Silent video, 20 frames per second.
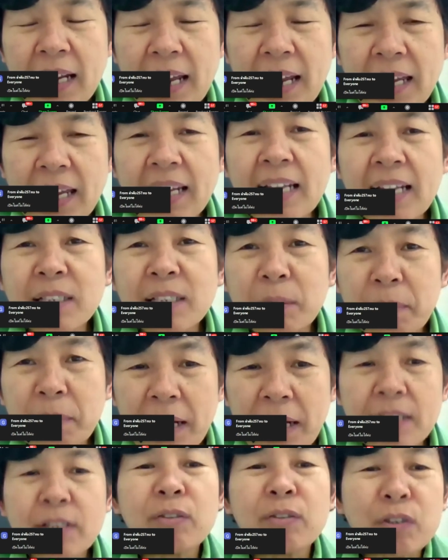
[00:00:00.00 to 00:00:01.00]
มหาลัยรา
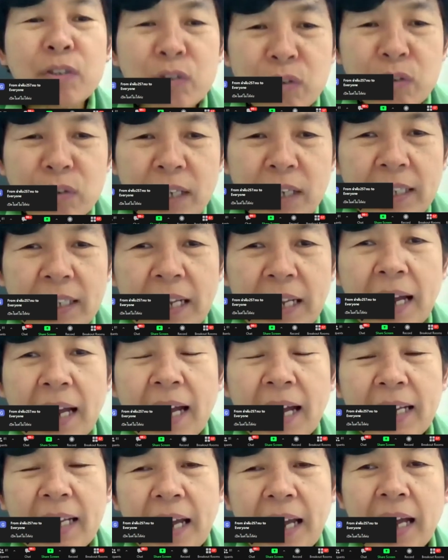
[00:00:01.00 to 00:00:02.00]
ชพัฒสวนสุนัน
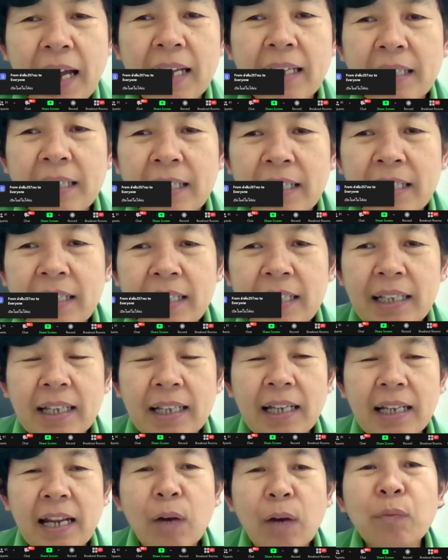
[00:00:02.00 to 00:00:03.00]
ทาค่ะ
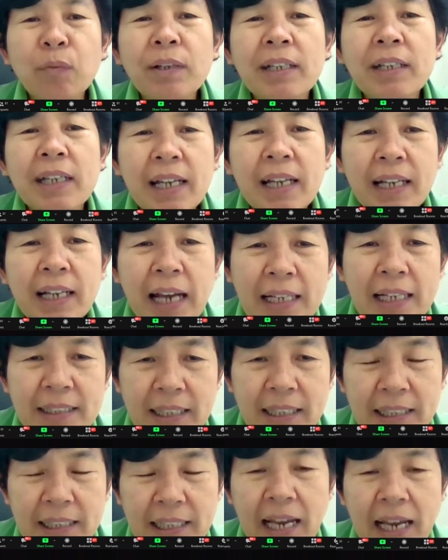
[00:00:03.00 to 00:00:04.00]
คณะวิทยา
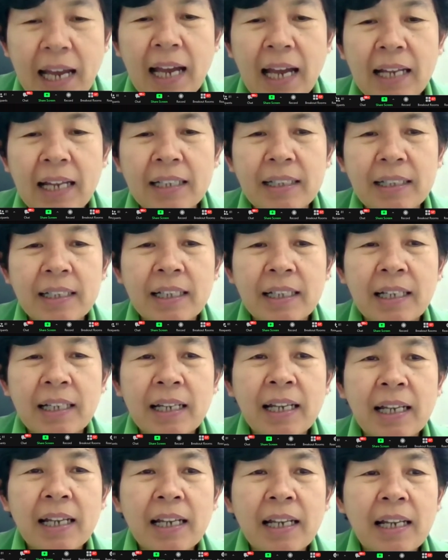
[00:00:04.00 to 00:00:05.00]
การจัดการ
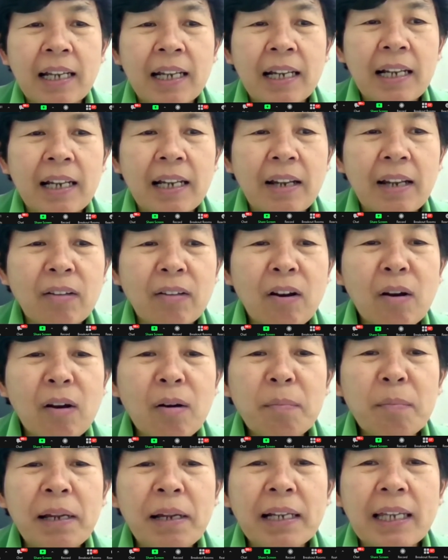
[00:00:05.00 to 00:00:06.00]
แล้ว
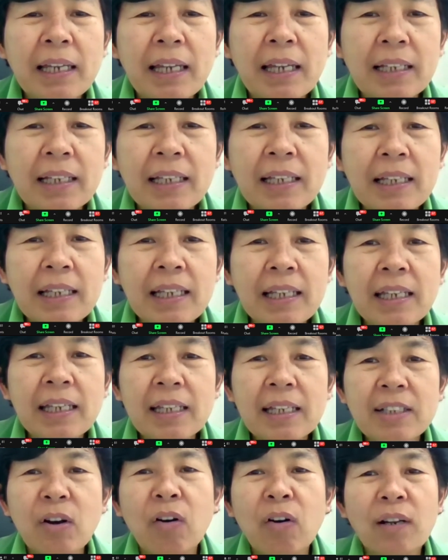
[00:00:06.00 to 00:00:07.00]
ก็มาเรียนที่
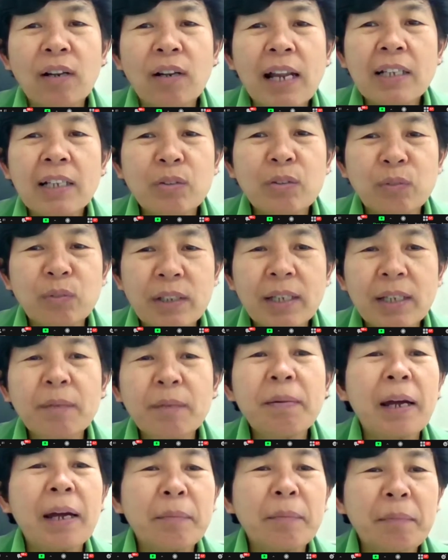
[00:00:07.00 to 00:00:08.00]
นี่สองหลักสูต
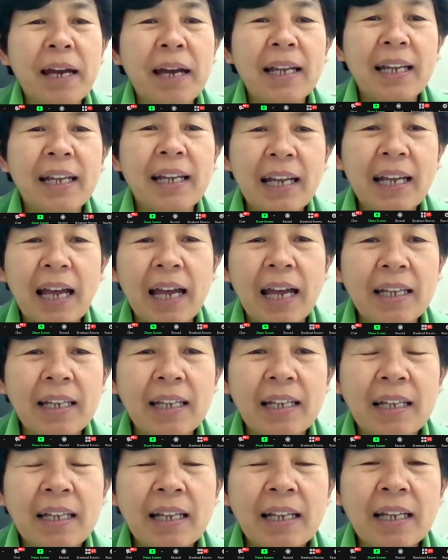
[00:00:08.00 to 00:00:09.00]
รที่ผ่านมานะ
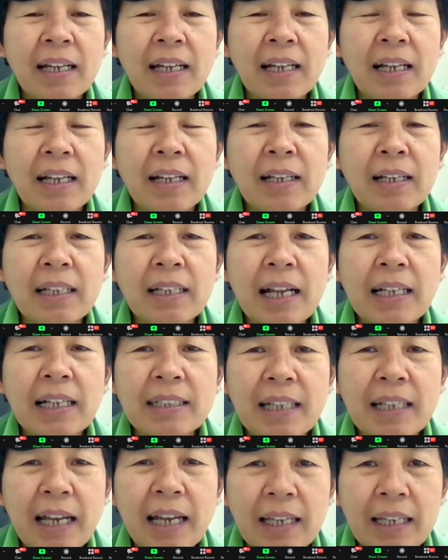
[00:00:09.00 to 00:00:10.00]
คะ แล้วก็
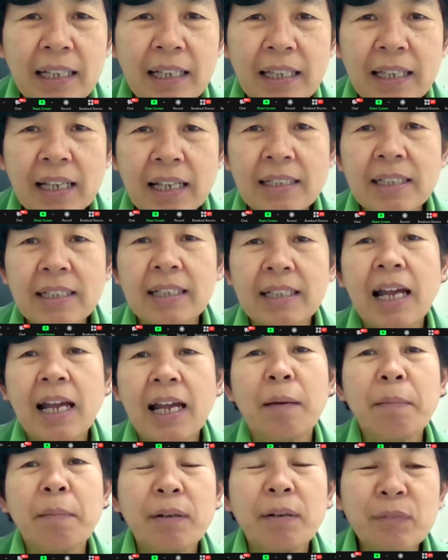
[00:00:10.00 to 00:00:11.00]
ตั้งใจเรียนส
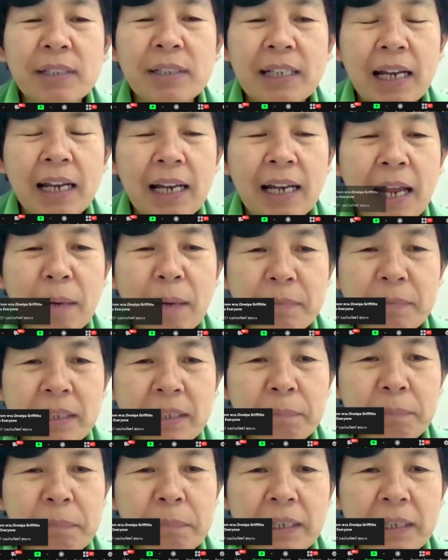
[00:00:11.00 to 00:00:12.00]
ถาบันวิชารา
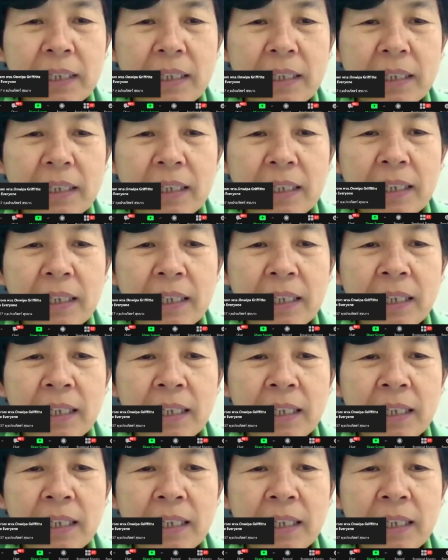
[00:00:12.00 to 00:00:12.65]
มเจ็ดปี